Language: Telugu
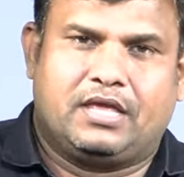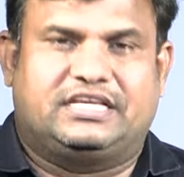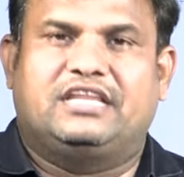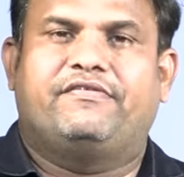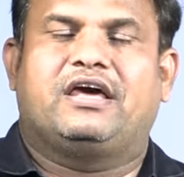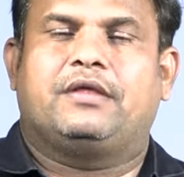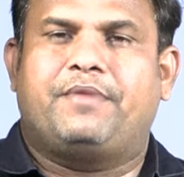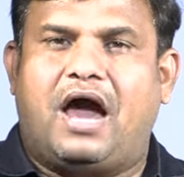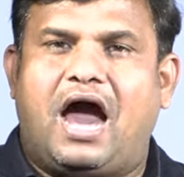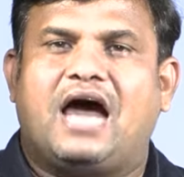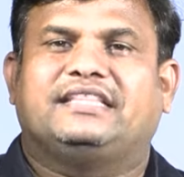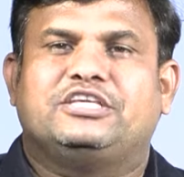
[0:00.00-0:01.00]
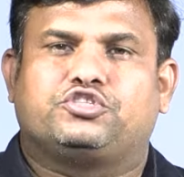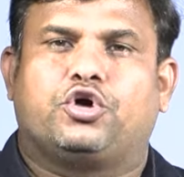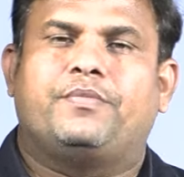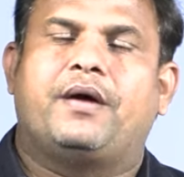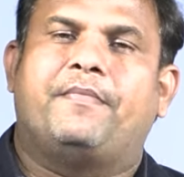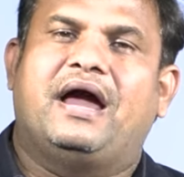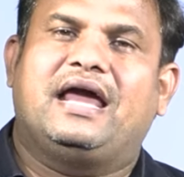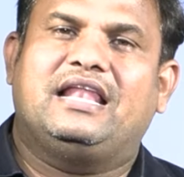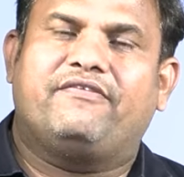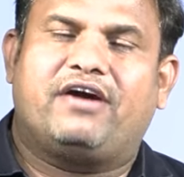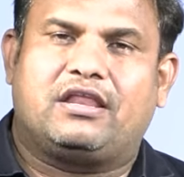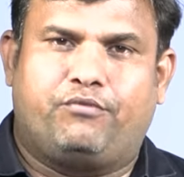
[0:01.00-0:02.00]
శనివారం ఆది సోమ
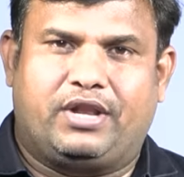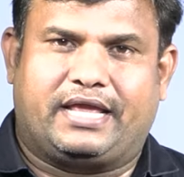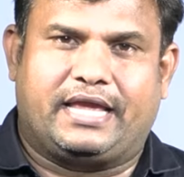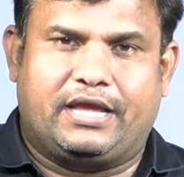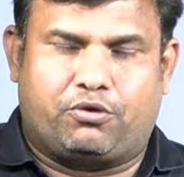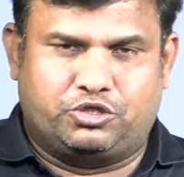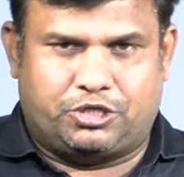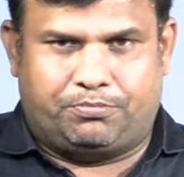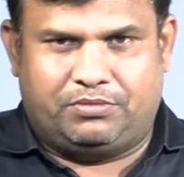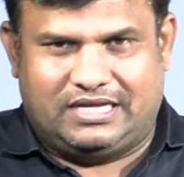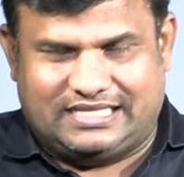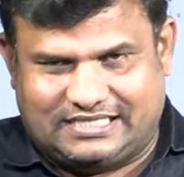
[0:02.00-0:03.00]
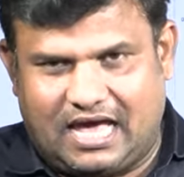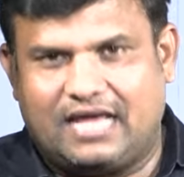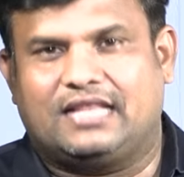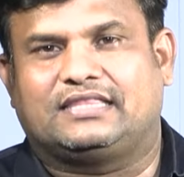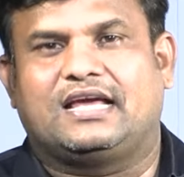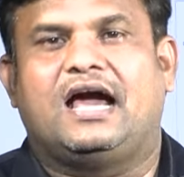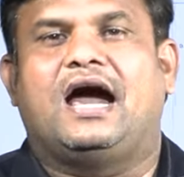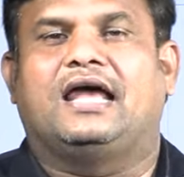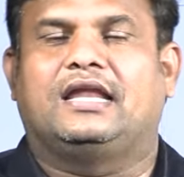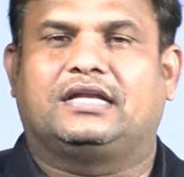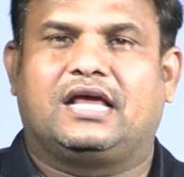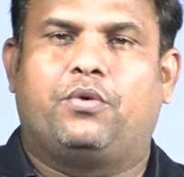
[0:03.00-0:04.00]
మంగళవారం వరకు కొంచెం జాగ్రత్తగా
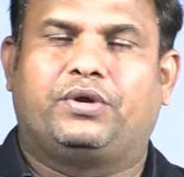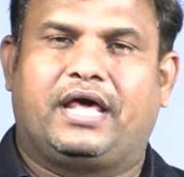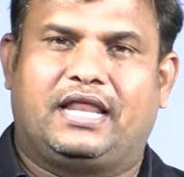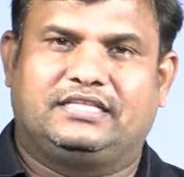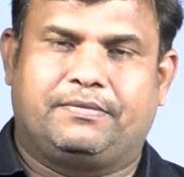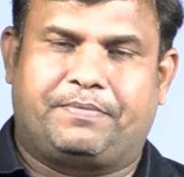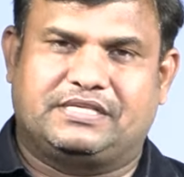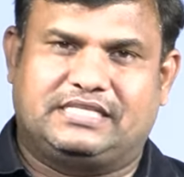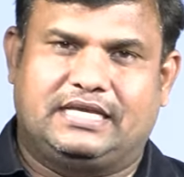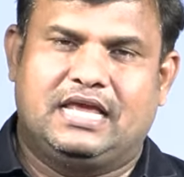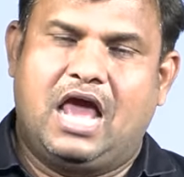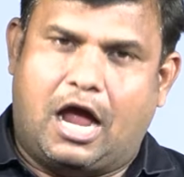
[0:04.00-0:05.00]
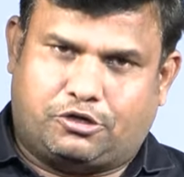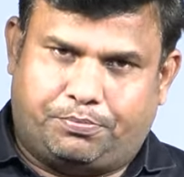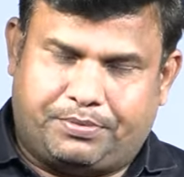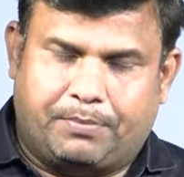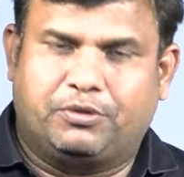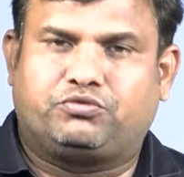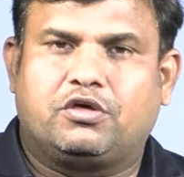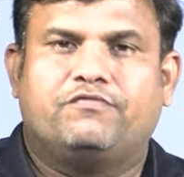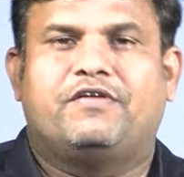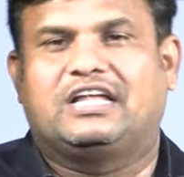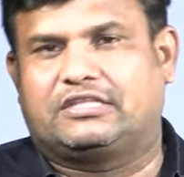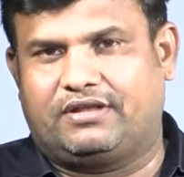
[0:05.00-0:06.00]
అలర్ట్గా ఉండాలని చెప్పేసి అటు ప్రభుత్వం
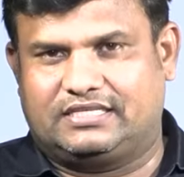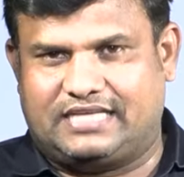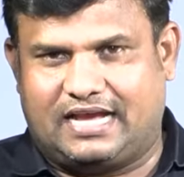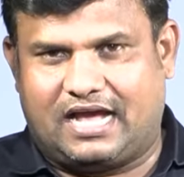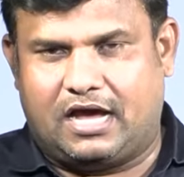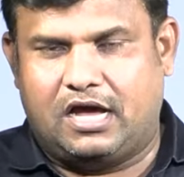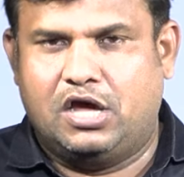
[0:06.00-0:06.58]
వాతావరణ శాఖ